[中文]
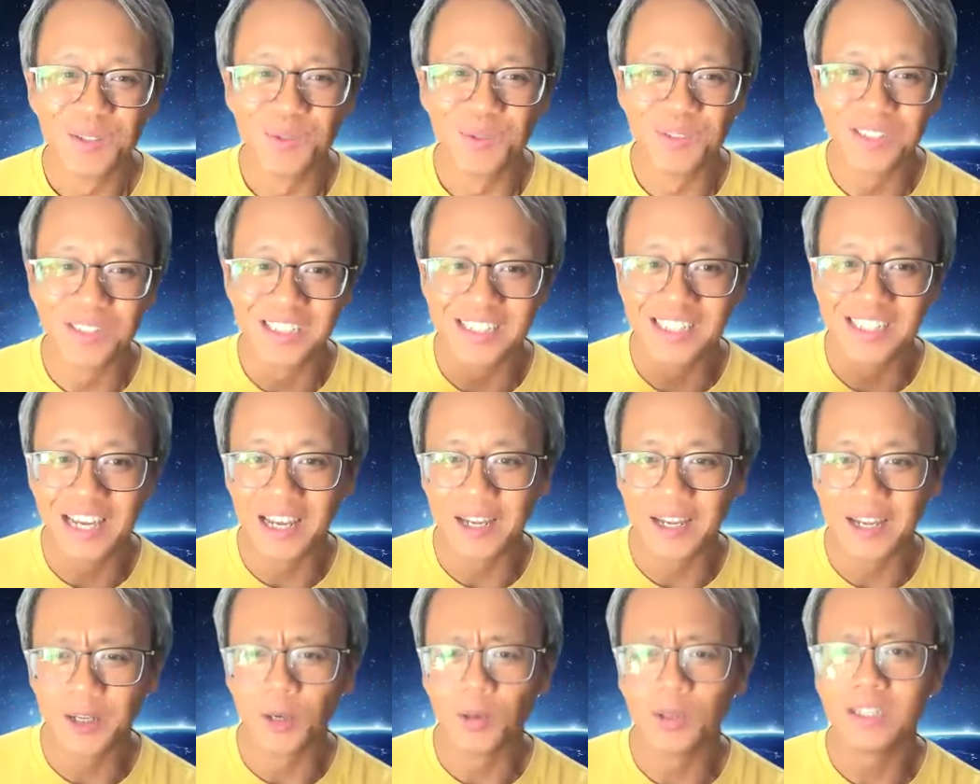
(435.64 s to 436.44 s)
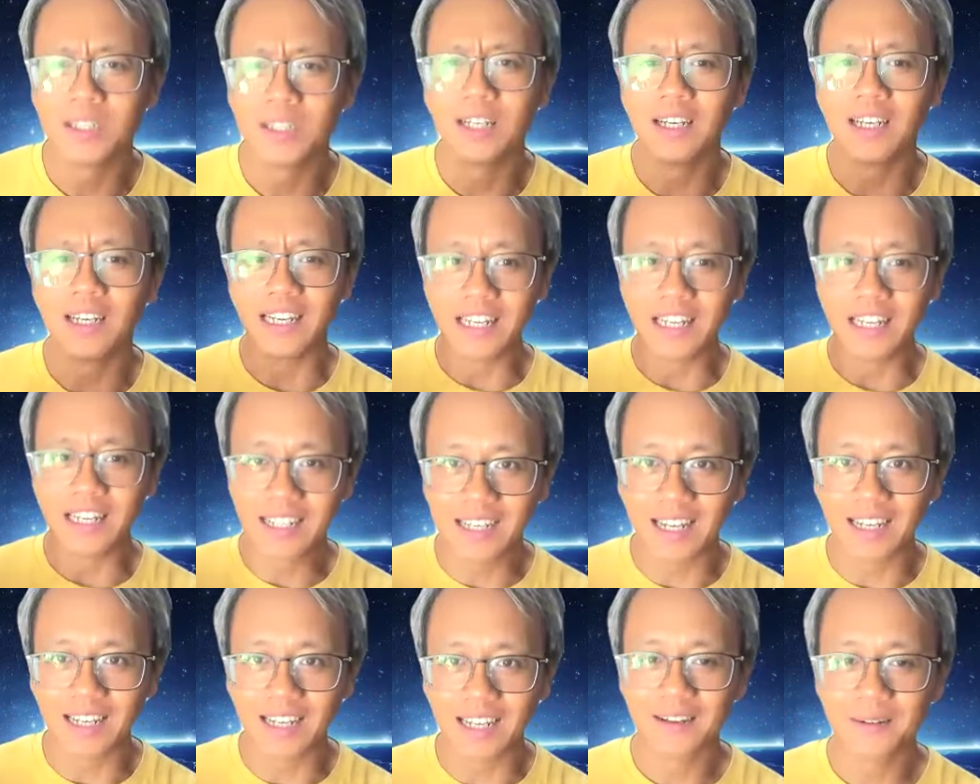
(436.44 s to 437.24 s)
突如其来有一些灵
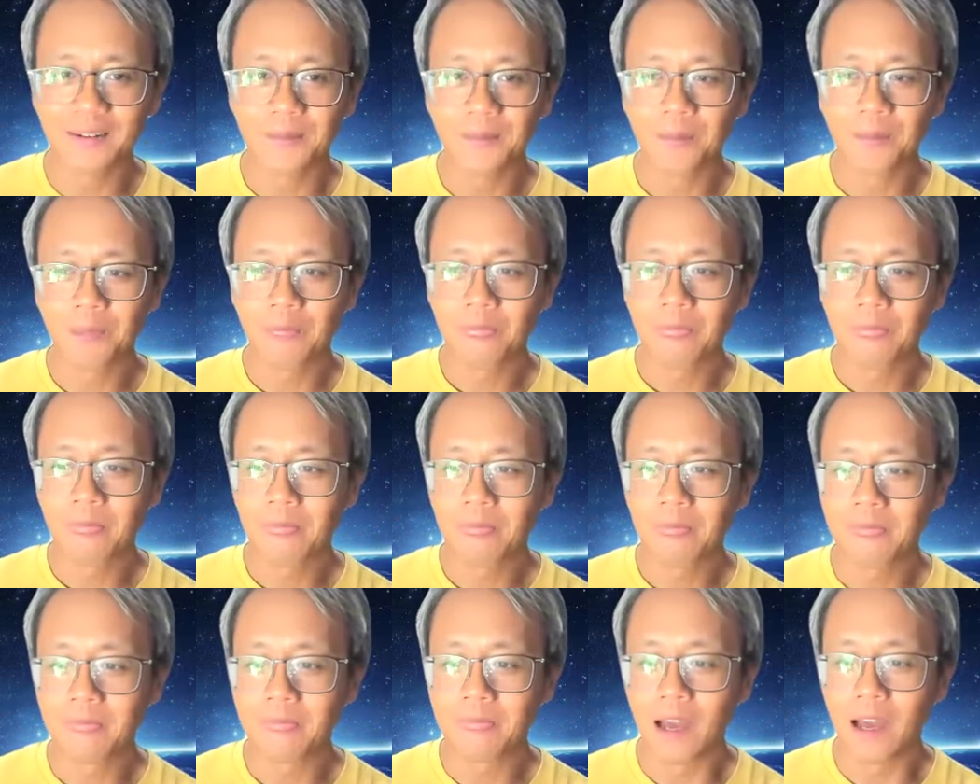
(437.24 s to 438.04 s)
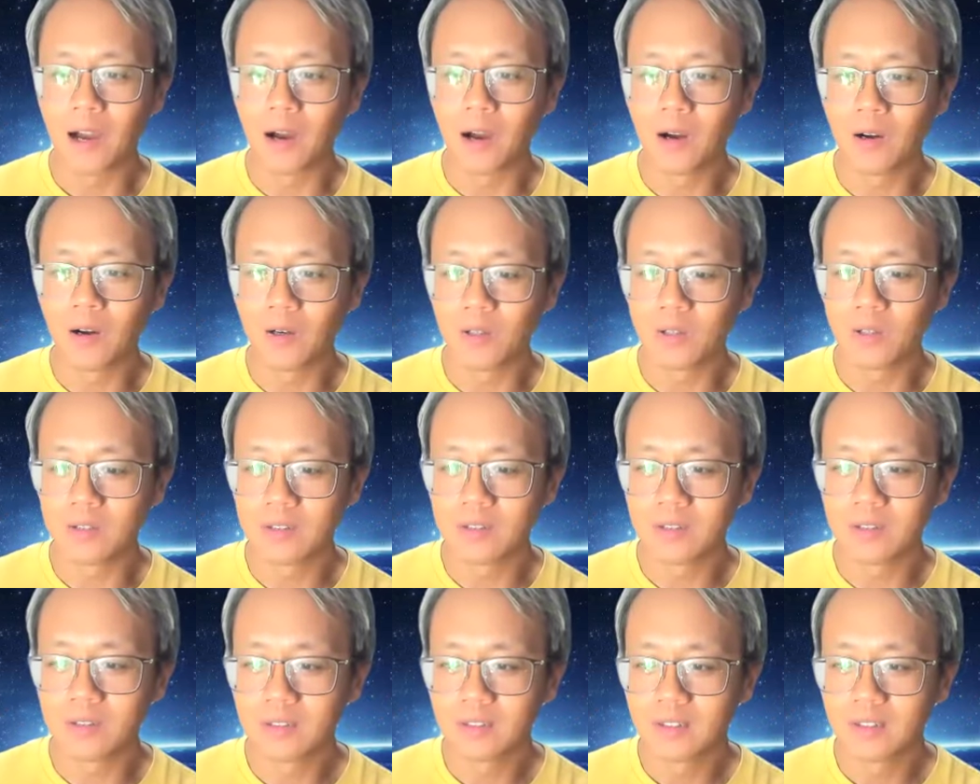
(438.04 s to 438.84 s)
感，然
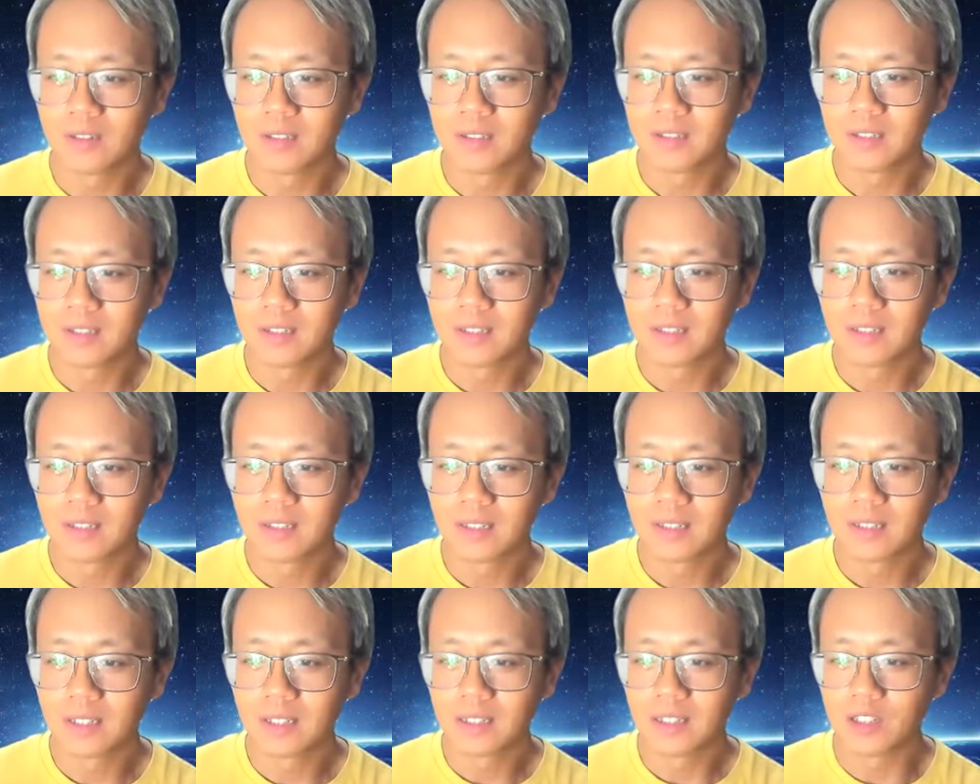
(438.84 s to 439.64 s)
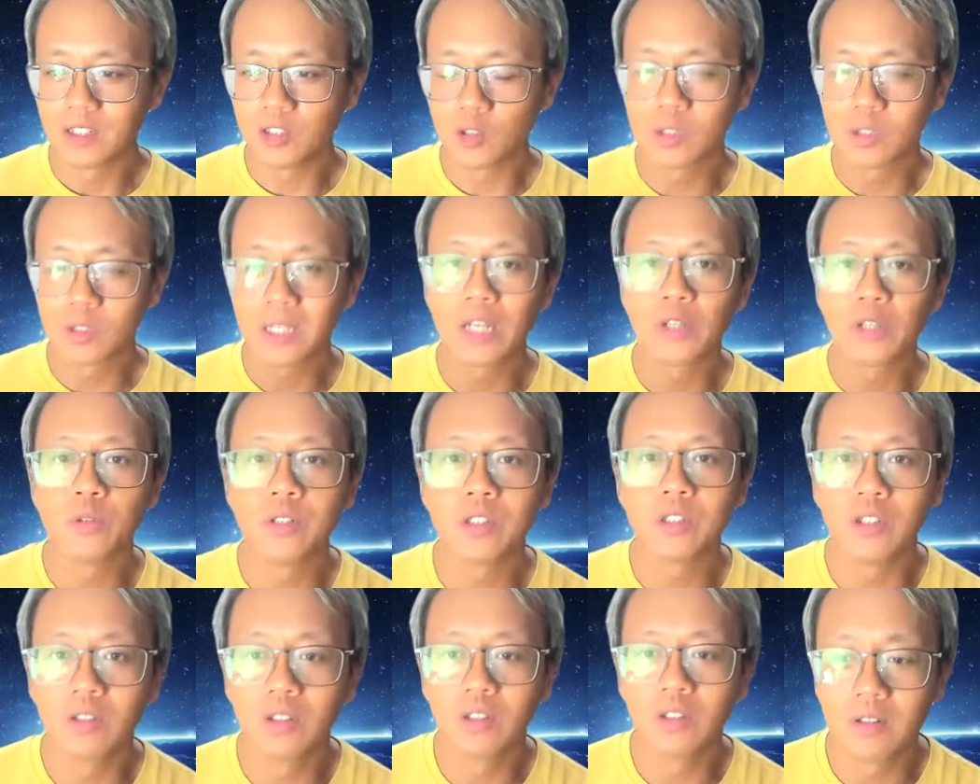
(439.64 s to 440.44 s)
后你就采取
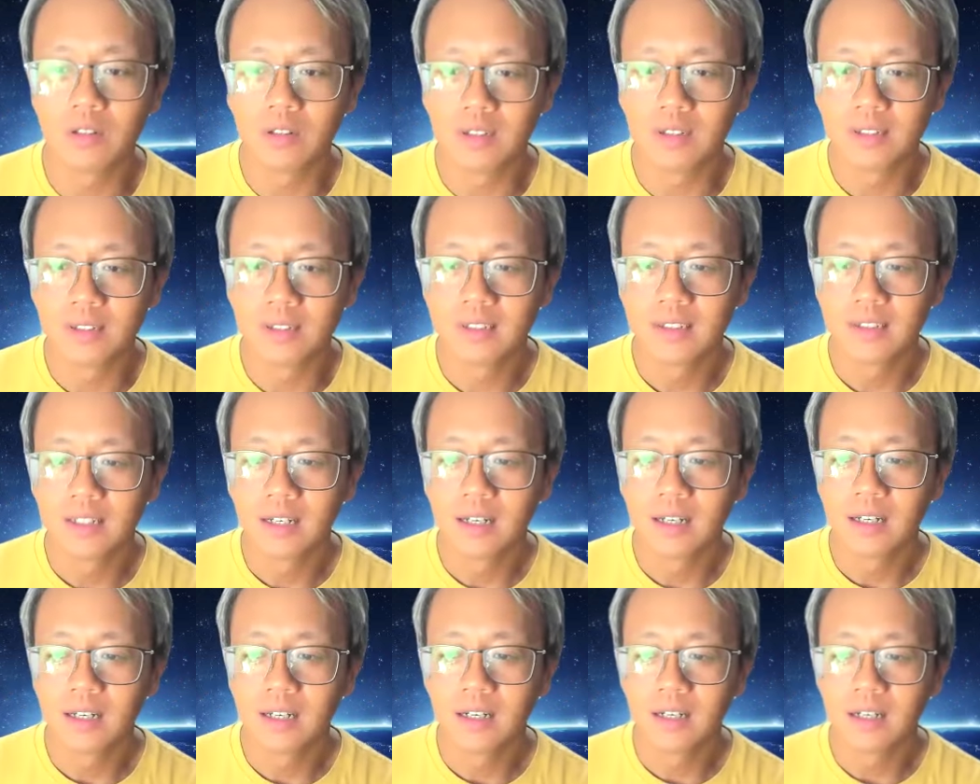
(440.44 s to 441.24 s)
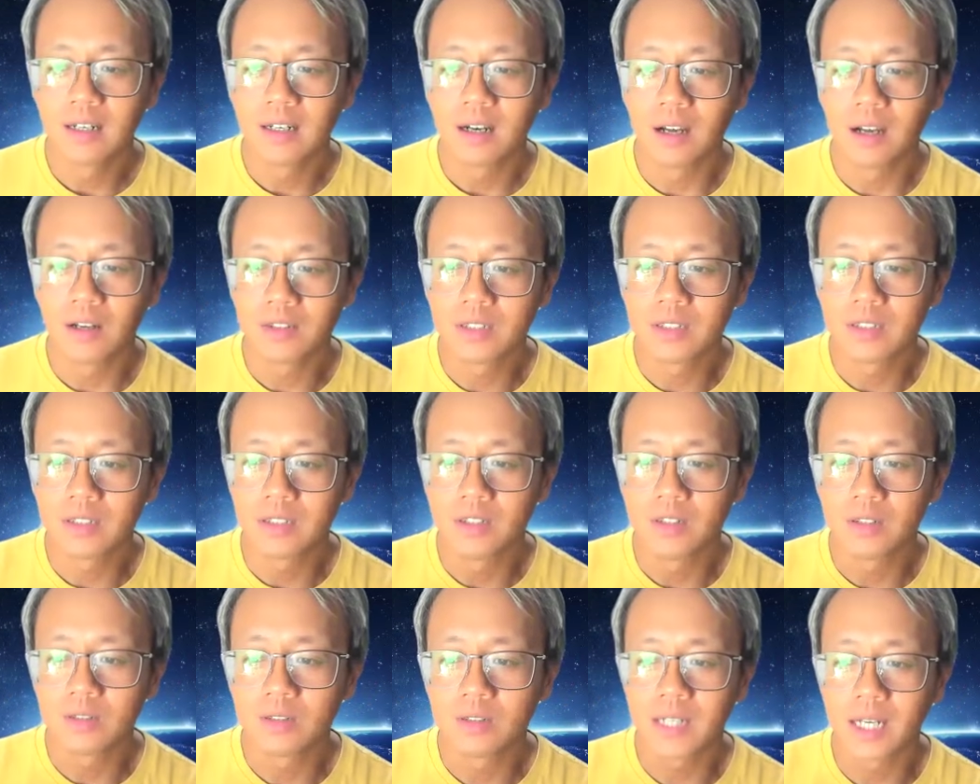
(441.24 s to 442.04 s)
行动，然后事
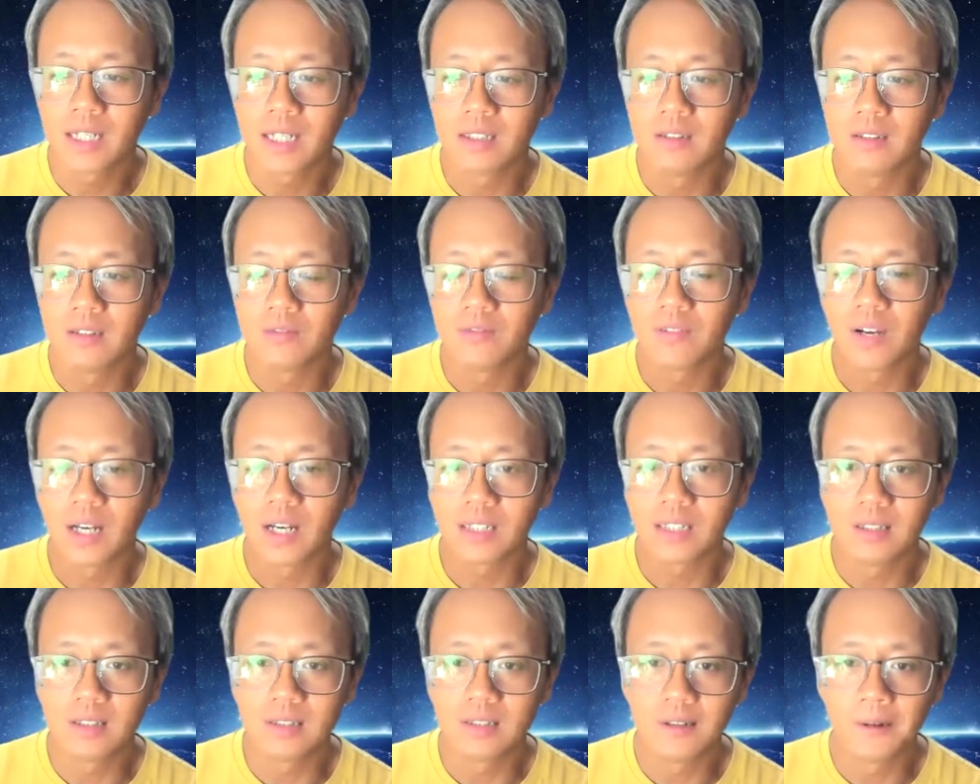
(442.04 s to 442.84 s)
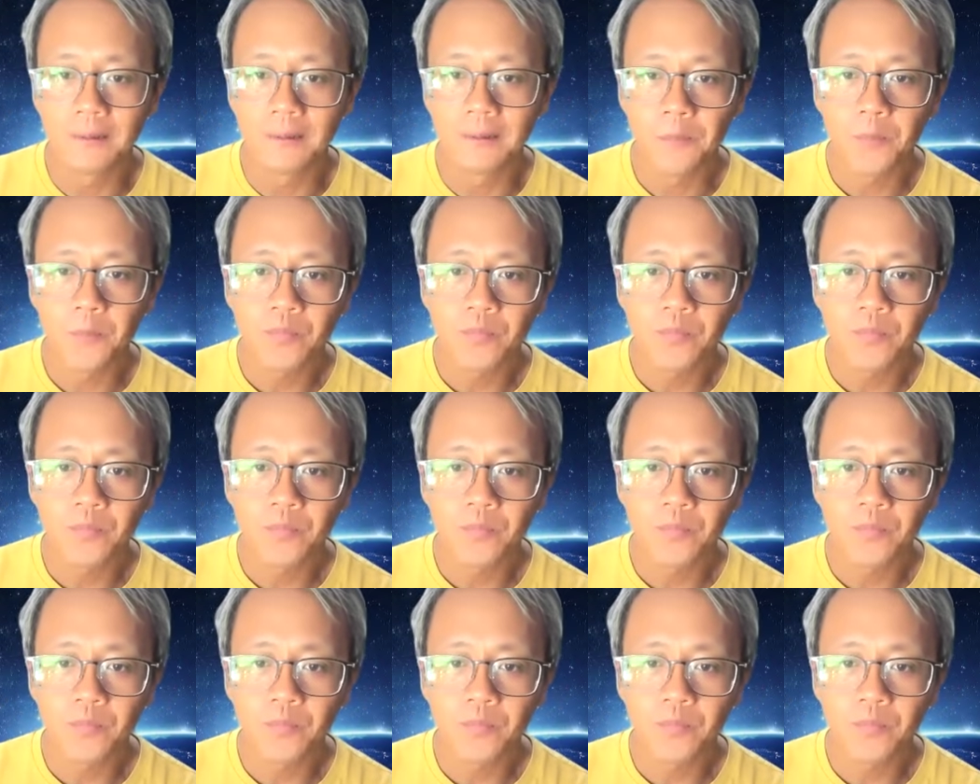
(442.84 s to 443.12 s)
情就开始发生了。